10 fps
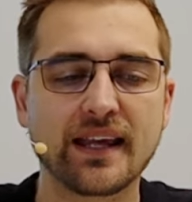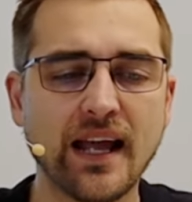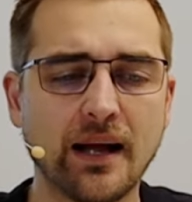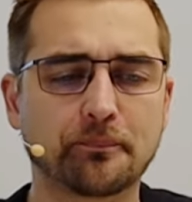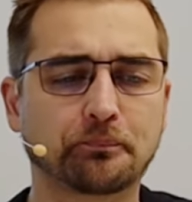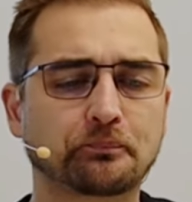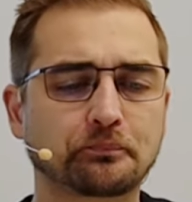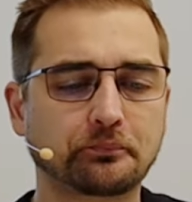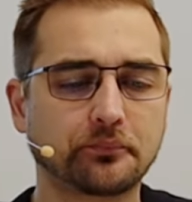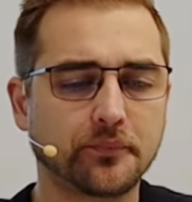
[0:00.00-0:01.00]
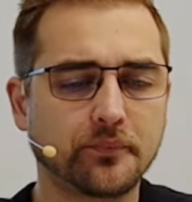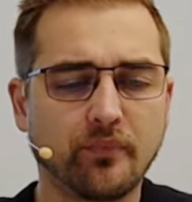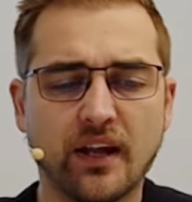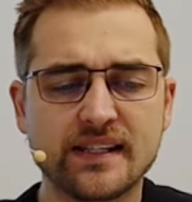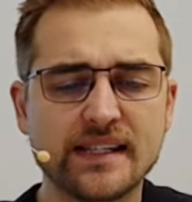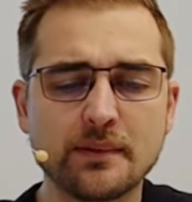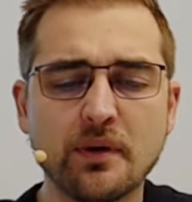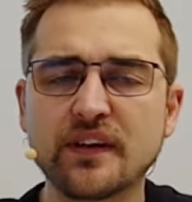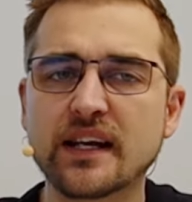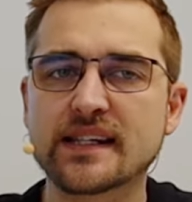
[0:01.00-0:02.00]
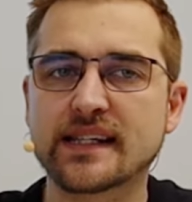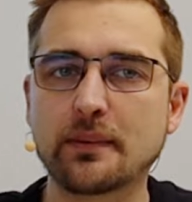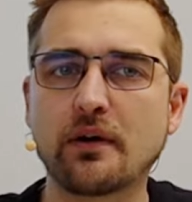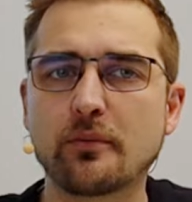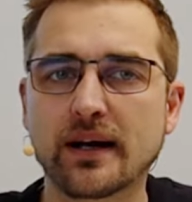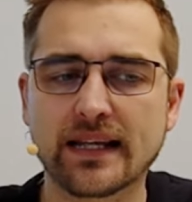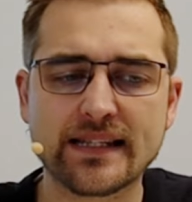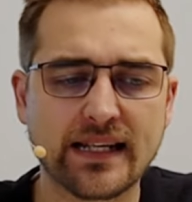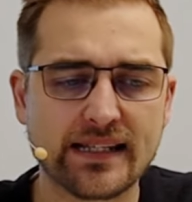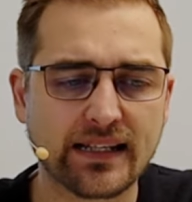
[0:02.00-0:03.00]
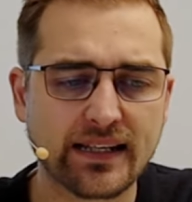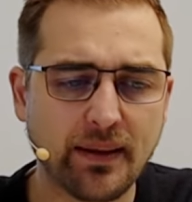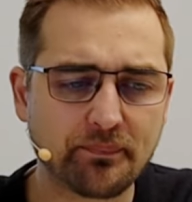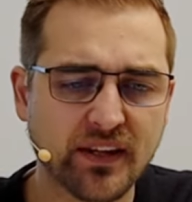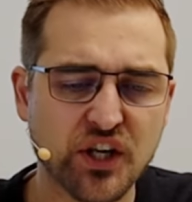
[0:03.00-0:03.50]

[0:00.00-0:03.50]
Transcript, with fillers: Ja, es ist immer wieder das Thema, wo man ganz klar sagt, naja,